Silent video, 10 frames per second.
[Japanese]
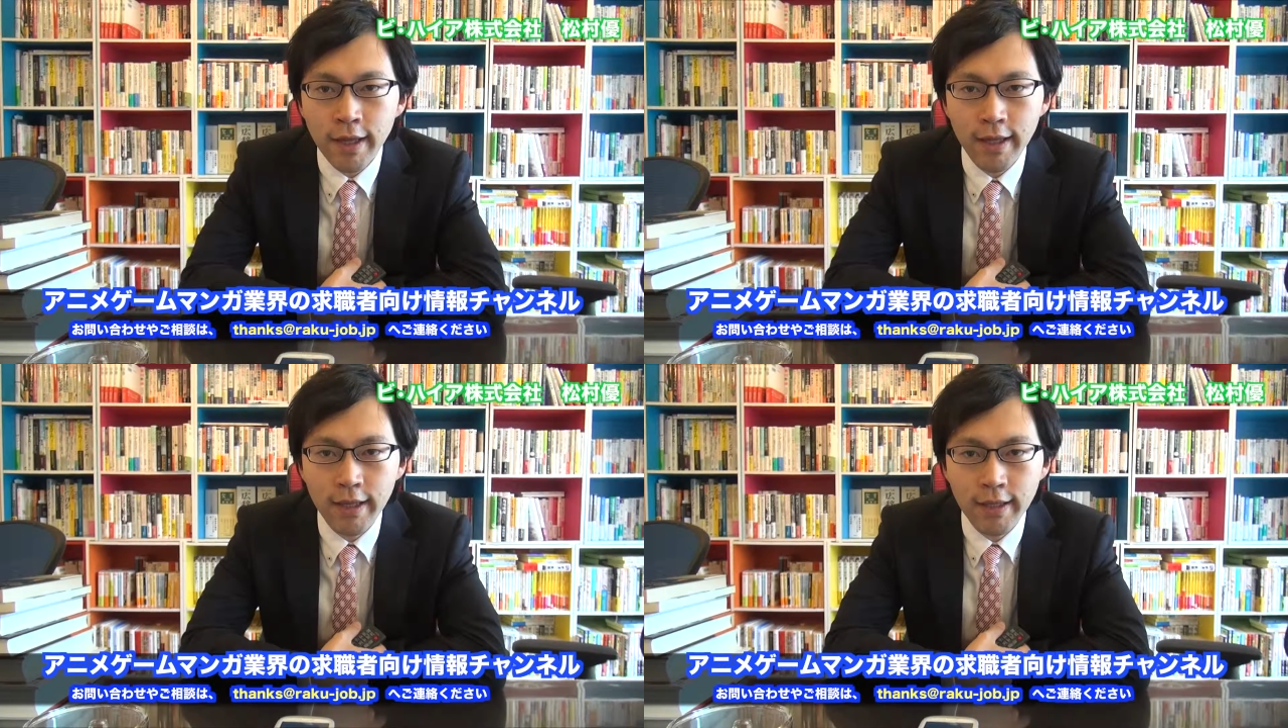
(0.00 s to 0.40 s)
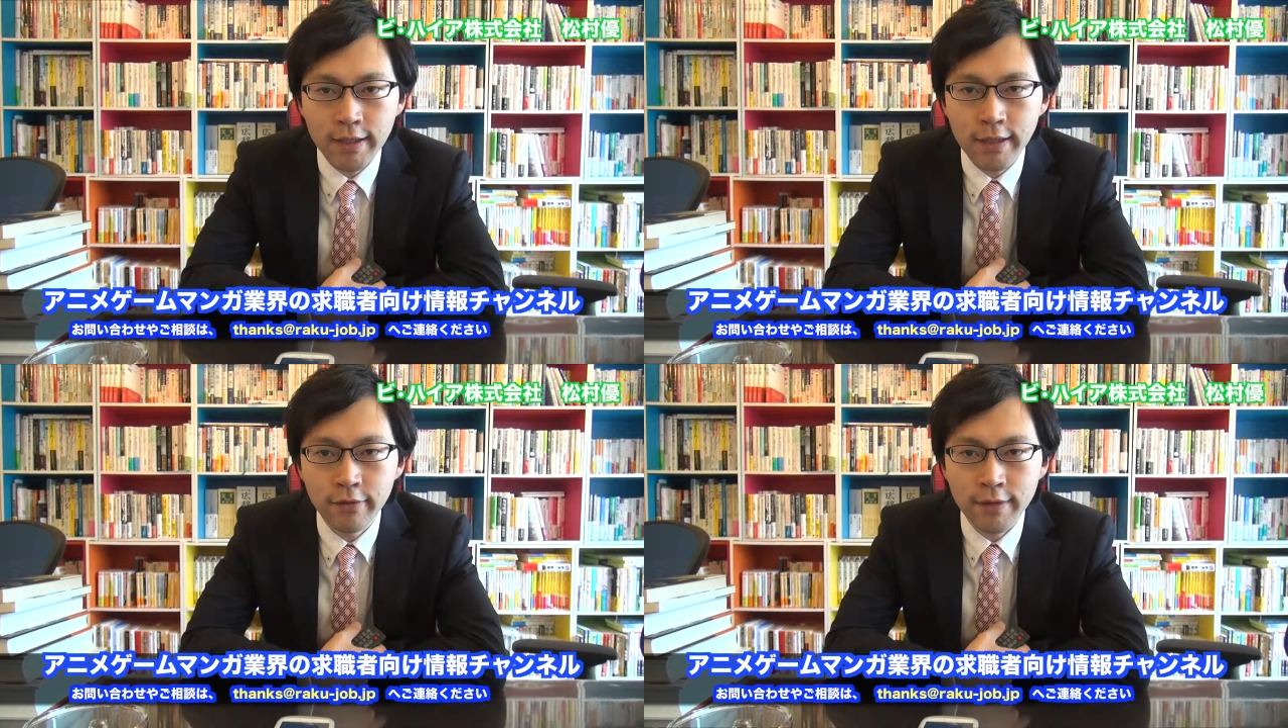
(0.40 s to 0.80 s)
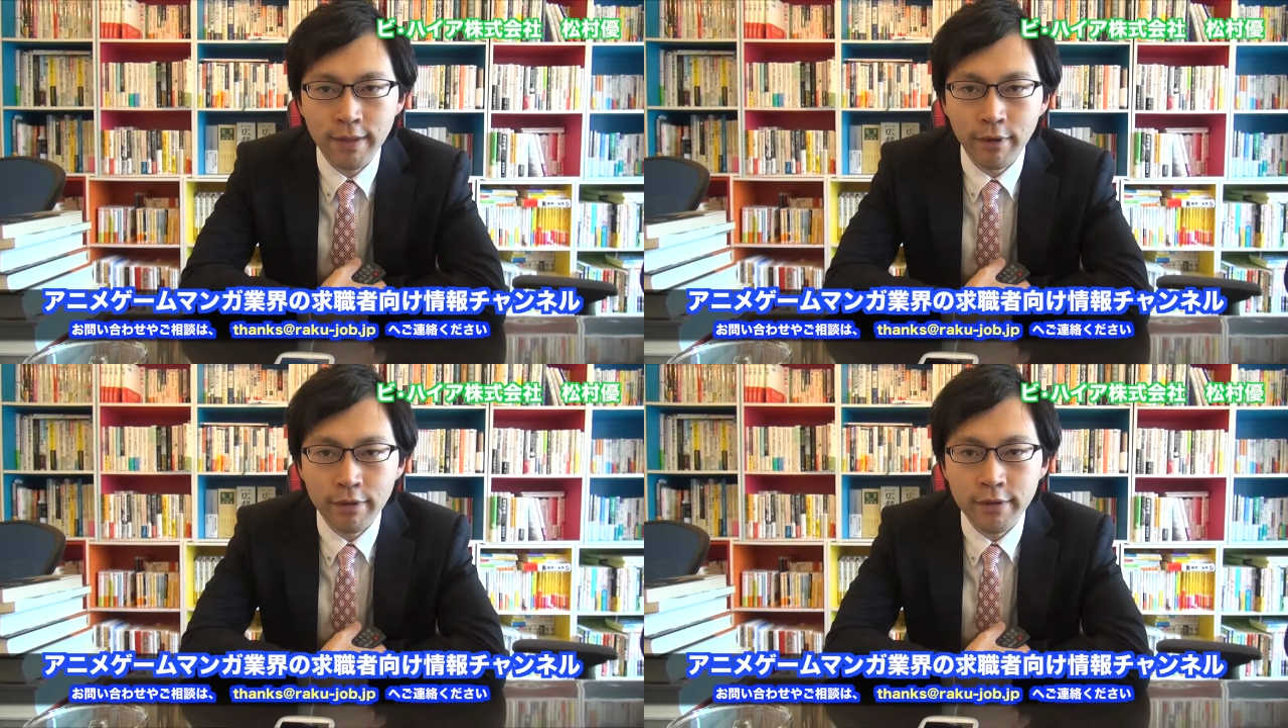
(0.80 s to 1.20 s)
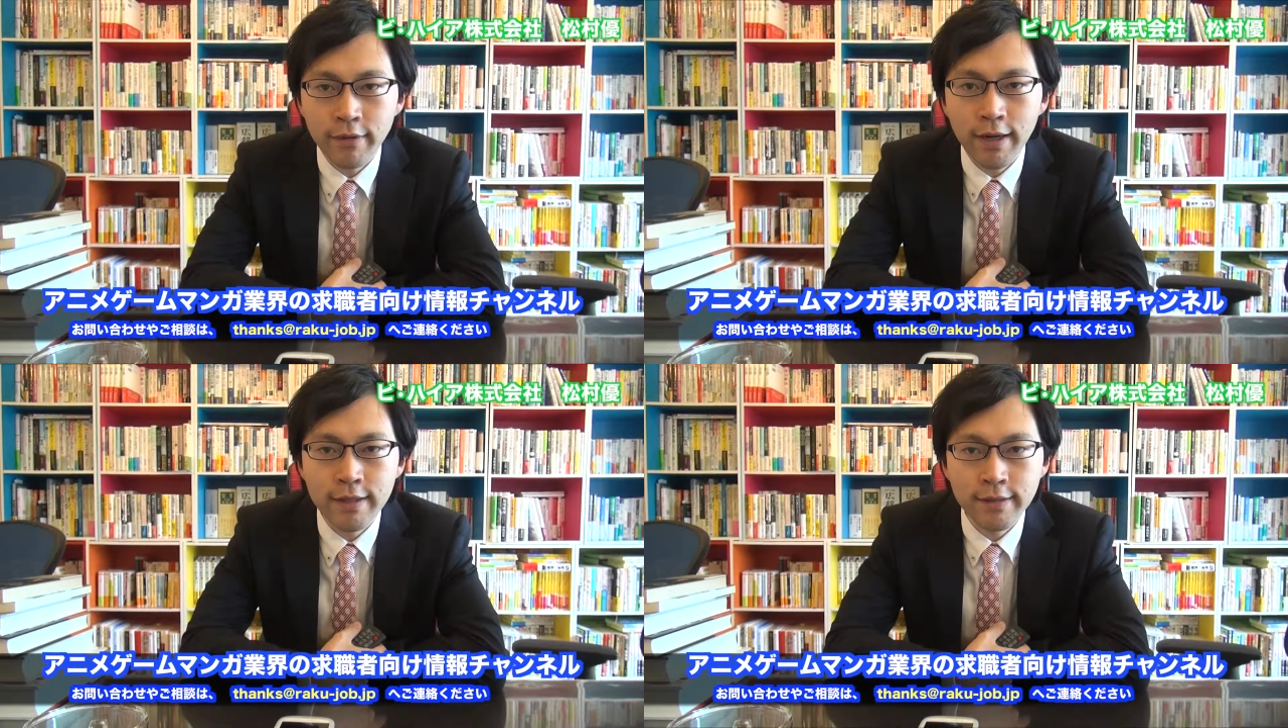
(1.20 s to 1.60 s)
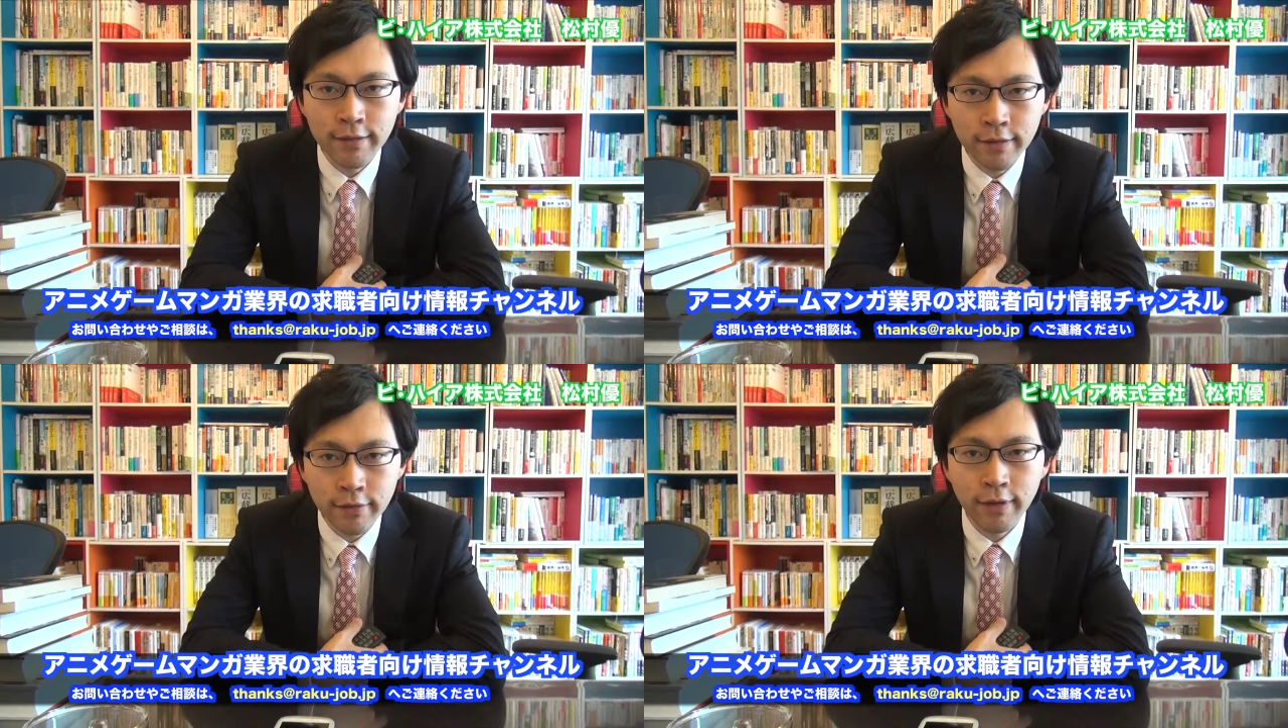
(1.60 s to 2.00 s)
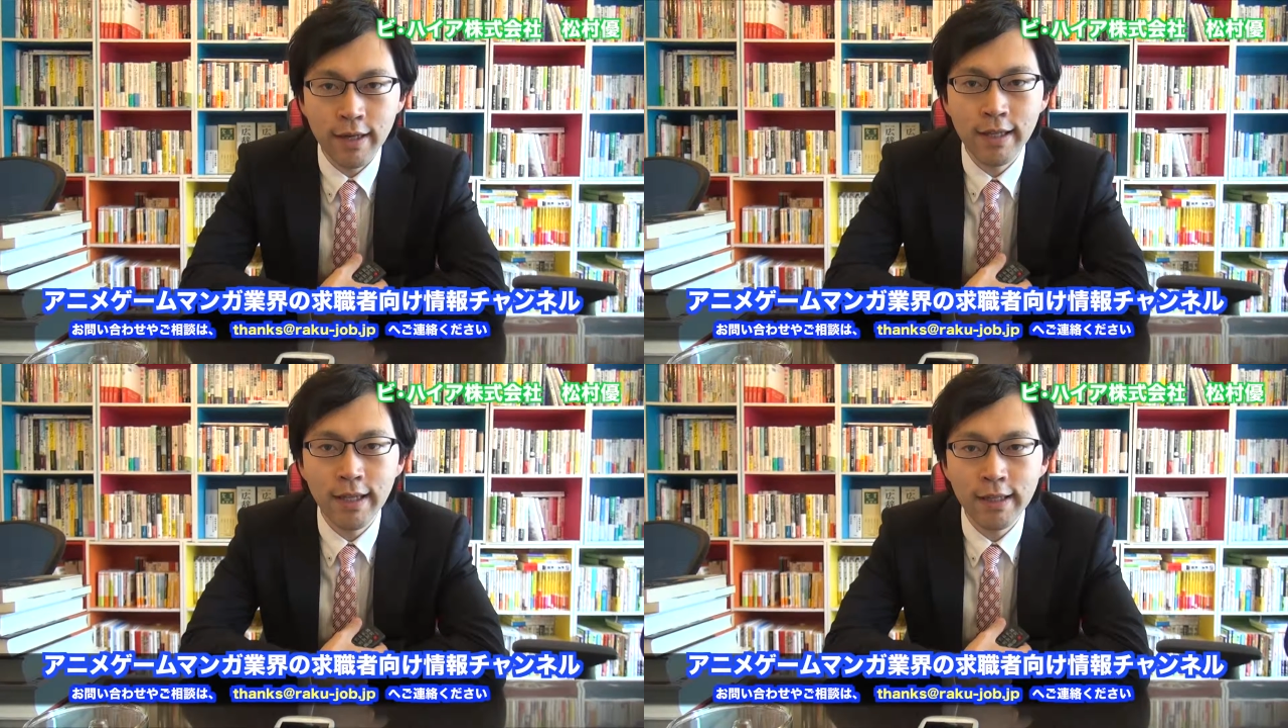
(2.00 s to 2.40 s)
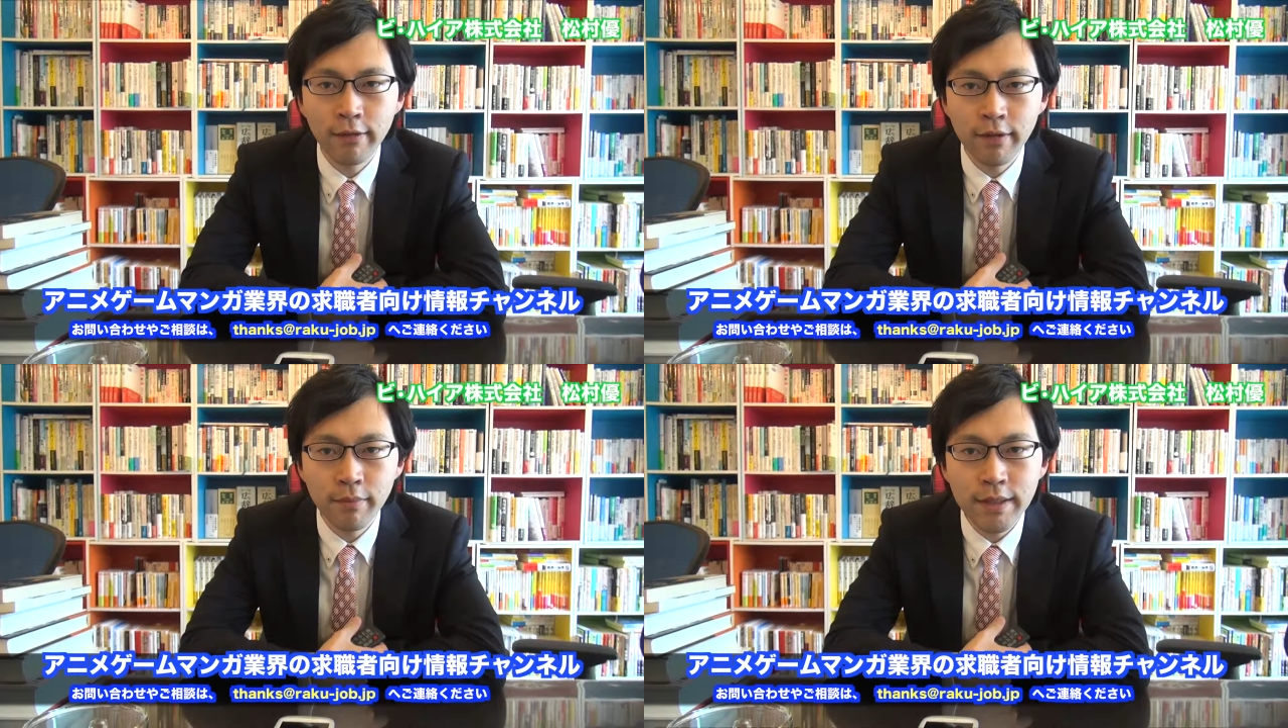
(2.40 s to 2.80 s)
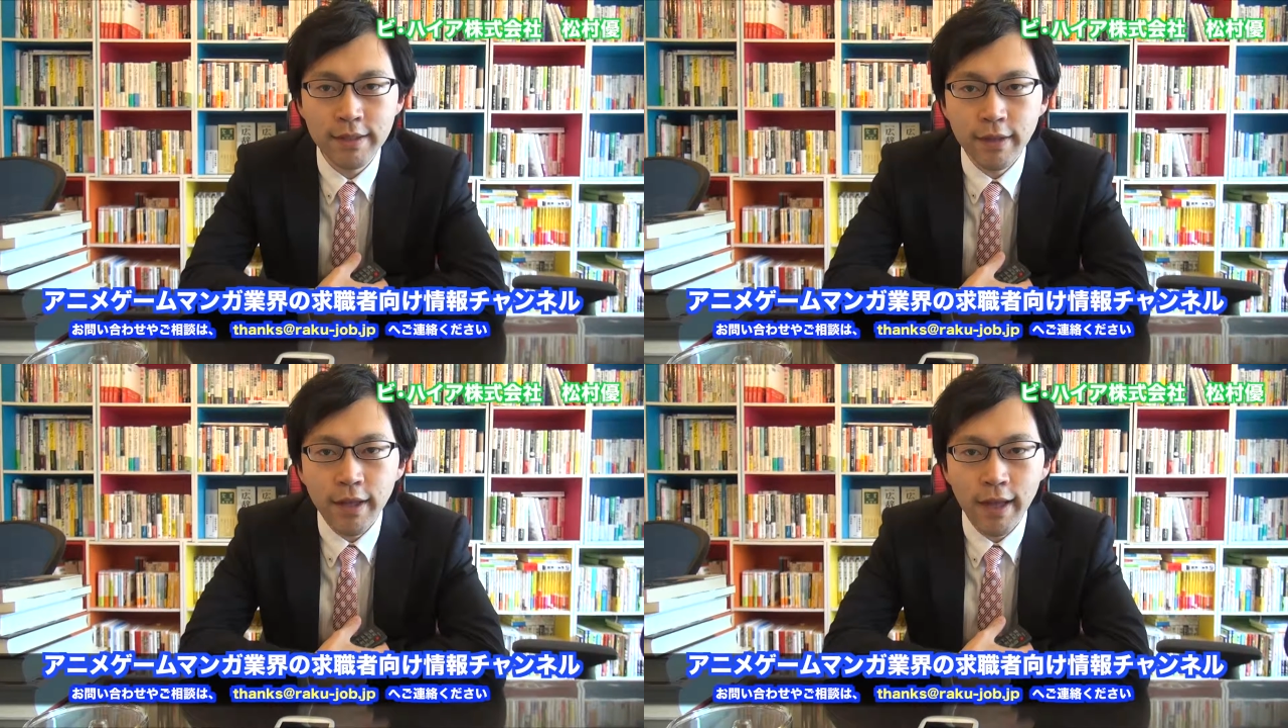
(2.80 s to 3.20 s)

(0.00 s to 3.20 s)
え企業様を紹介する動画になっております、